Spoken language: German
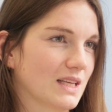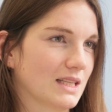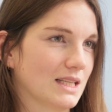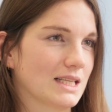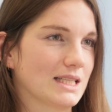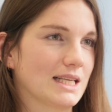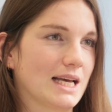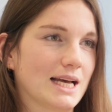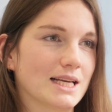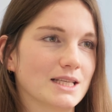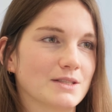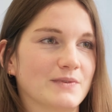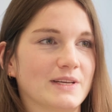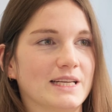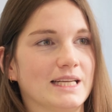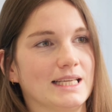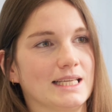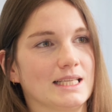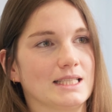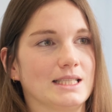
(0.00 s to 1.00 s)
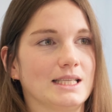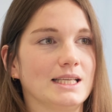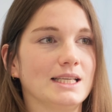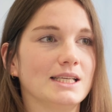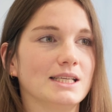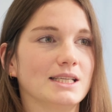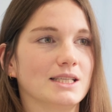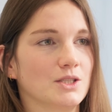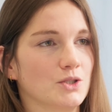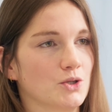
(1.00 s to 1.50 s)
Das heißt, wenn ich jetzt
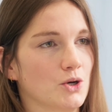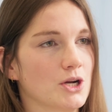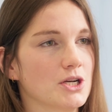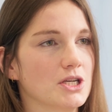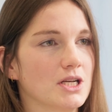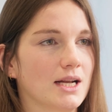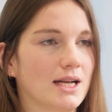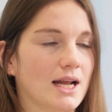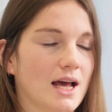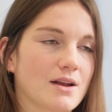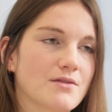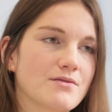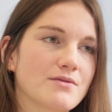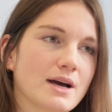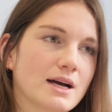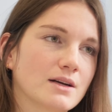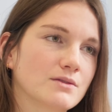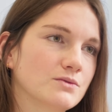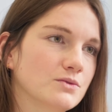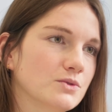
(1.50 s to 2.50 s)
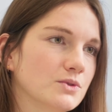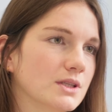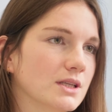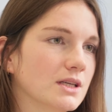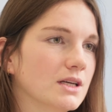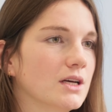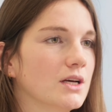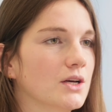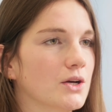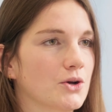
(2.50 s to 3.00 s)
hier in Deutschland anfangen
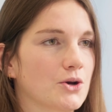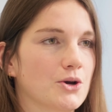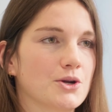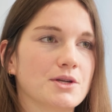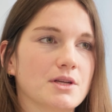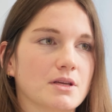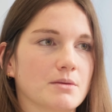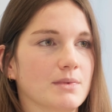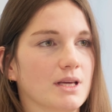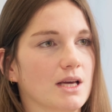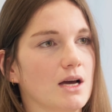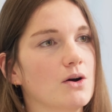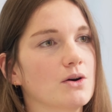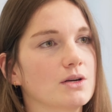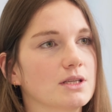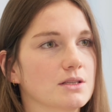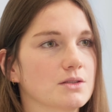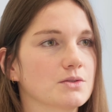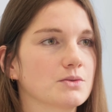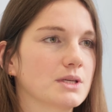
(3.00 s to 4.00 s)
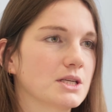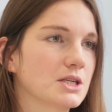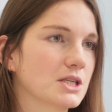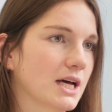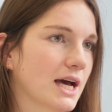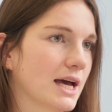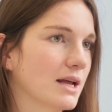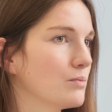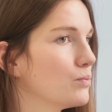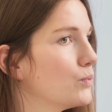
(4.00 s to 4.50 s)
würde, könnte ich mich auch dazu
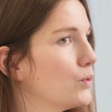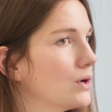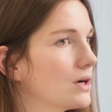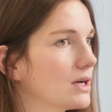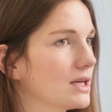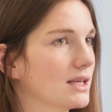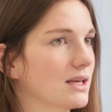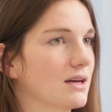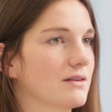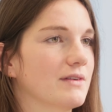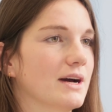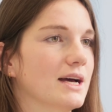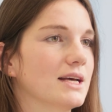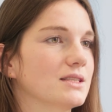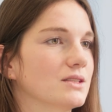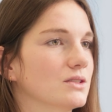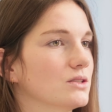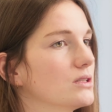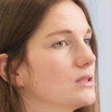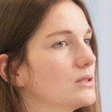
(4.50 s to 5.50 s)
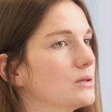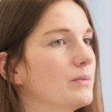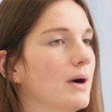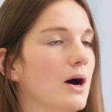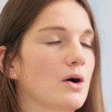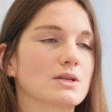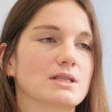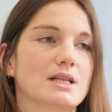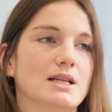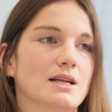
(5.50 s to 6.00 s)
entscheiden, möglicherweise noch im
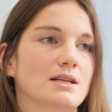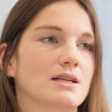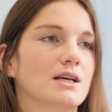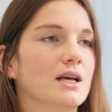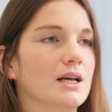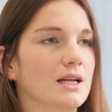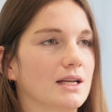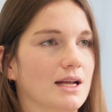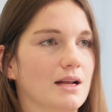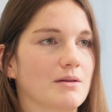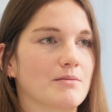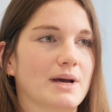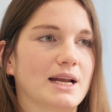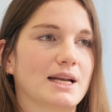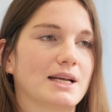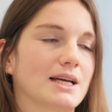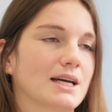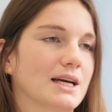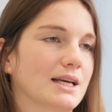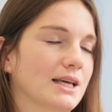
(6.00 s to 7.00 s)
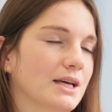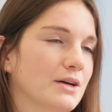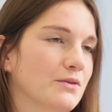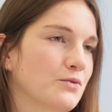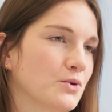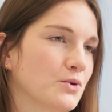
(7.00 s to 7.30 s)
Ausland dann meine Karriere